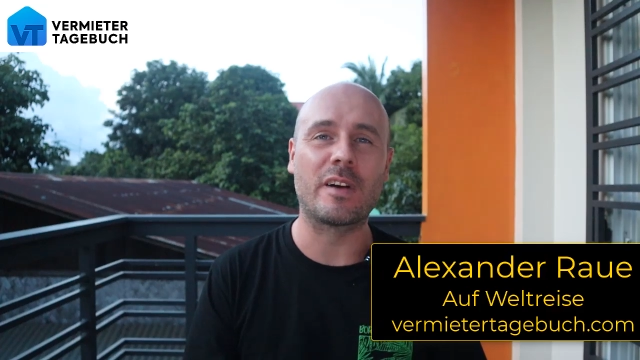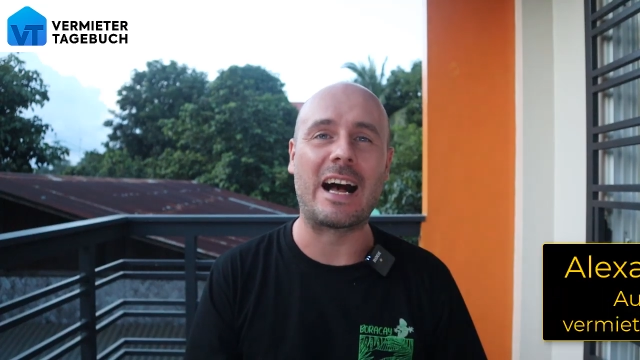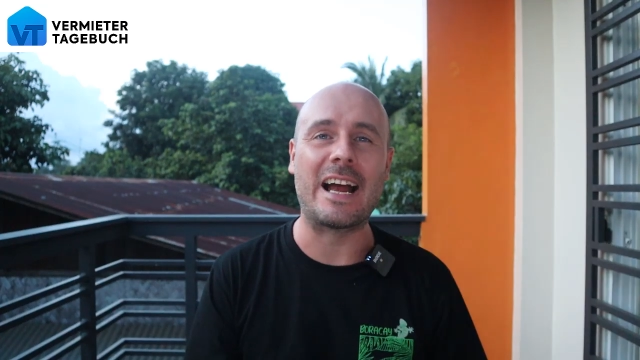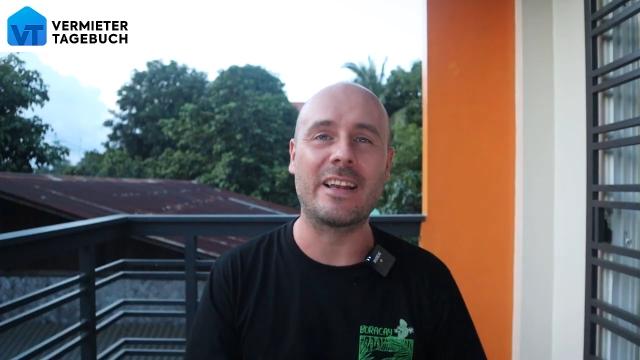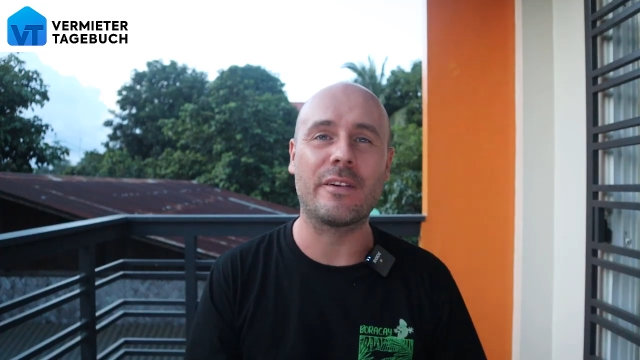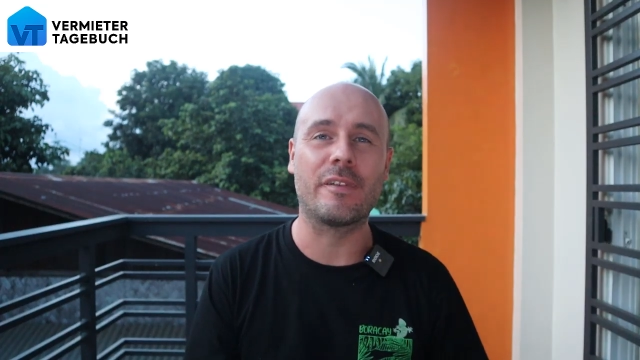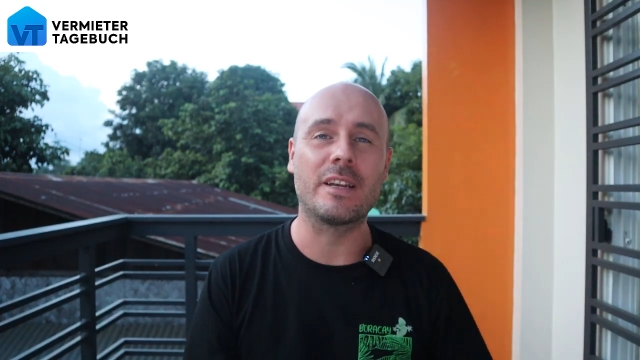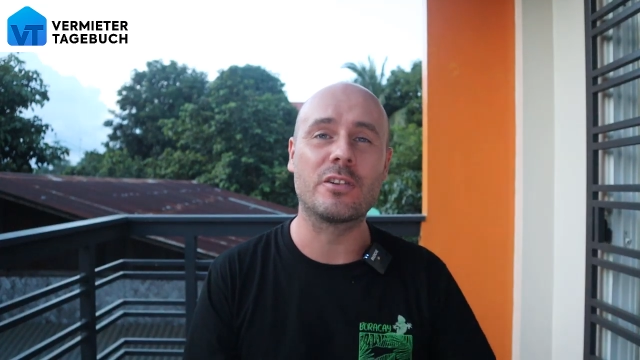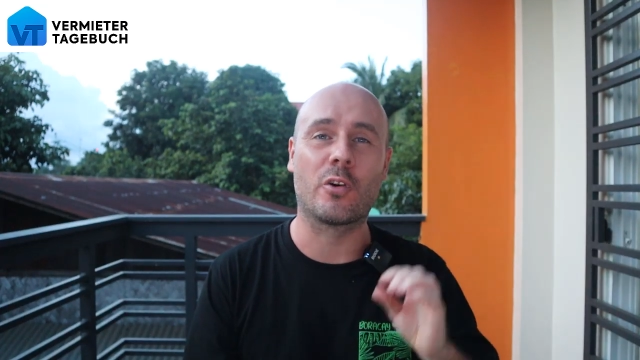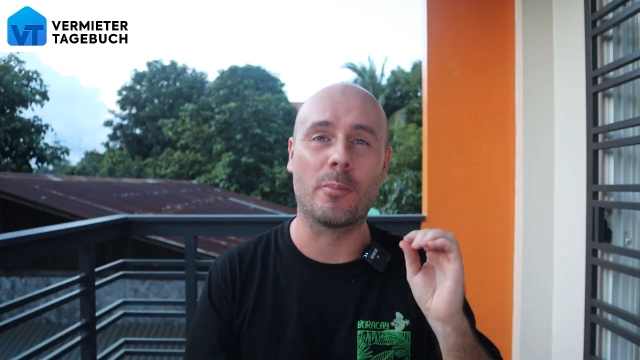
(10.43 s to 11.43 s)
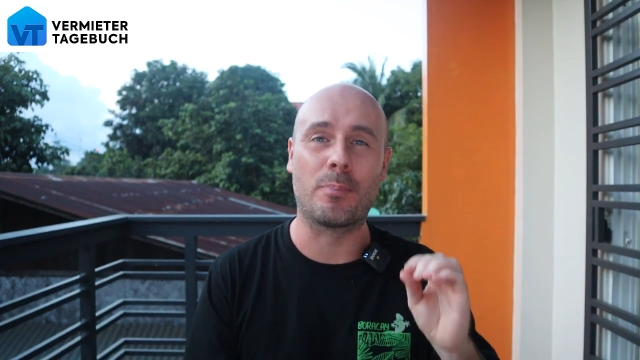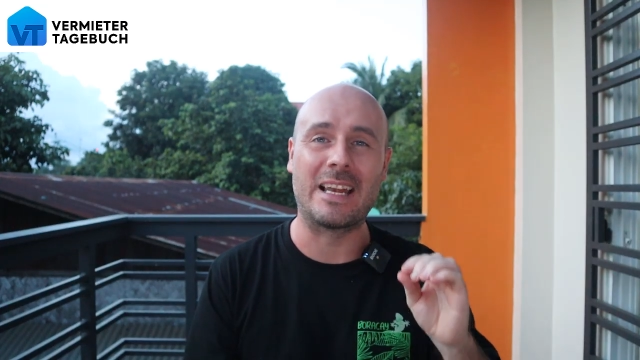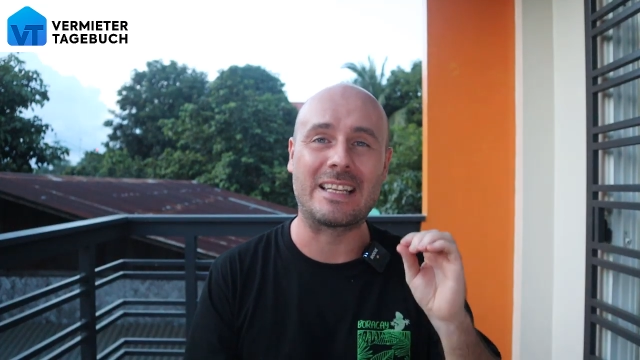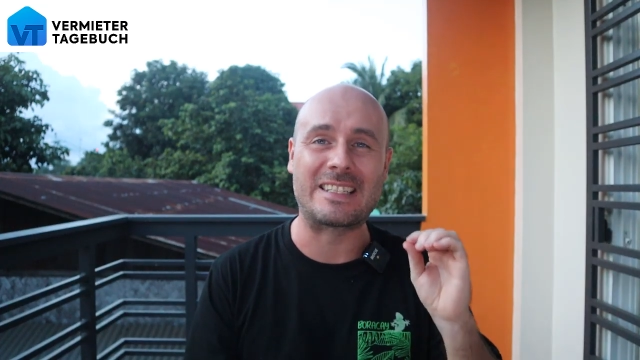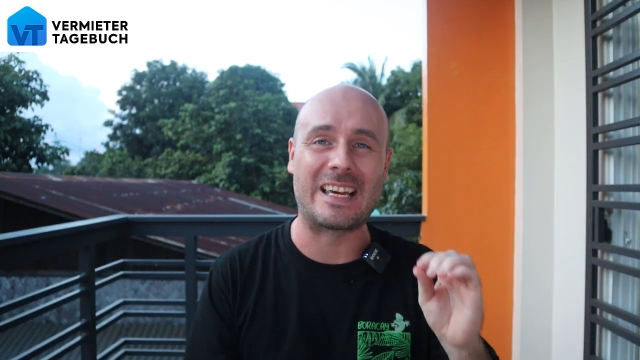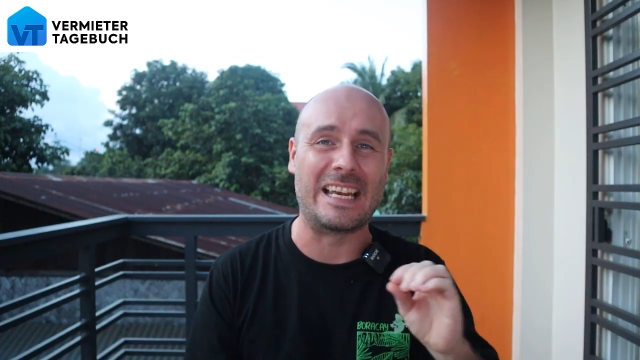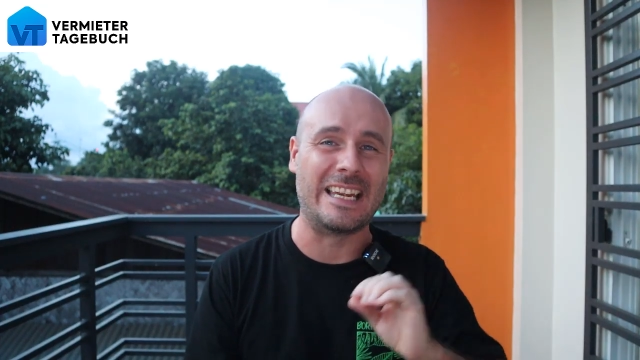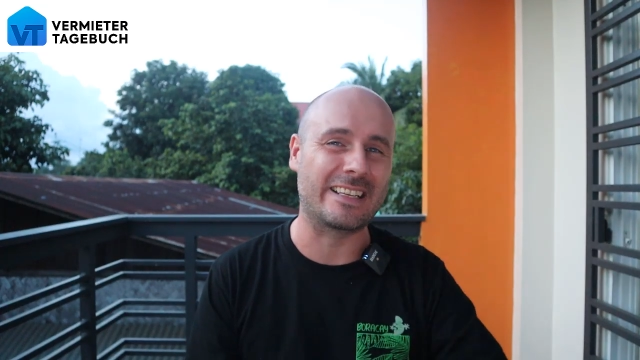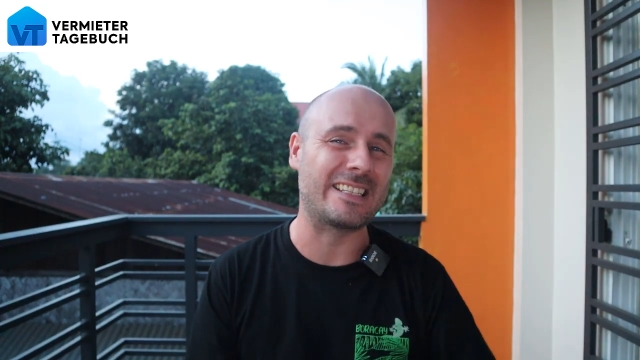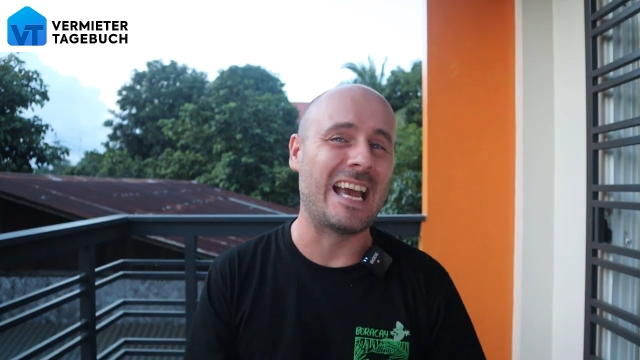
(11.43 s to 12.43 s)
Rainer Wendt komplett
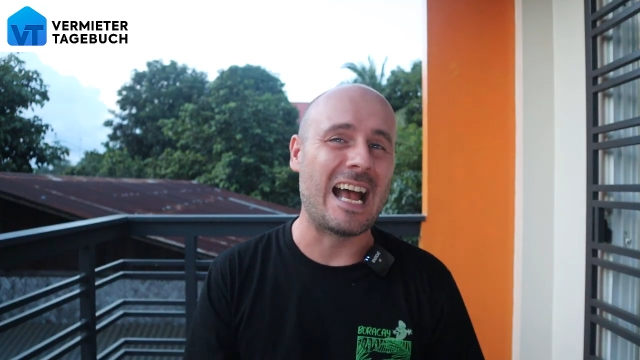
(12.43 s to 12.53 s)
zerlegt.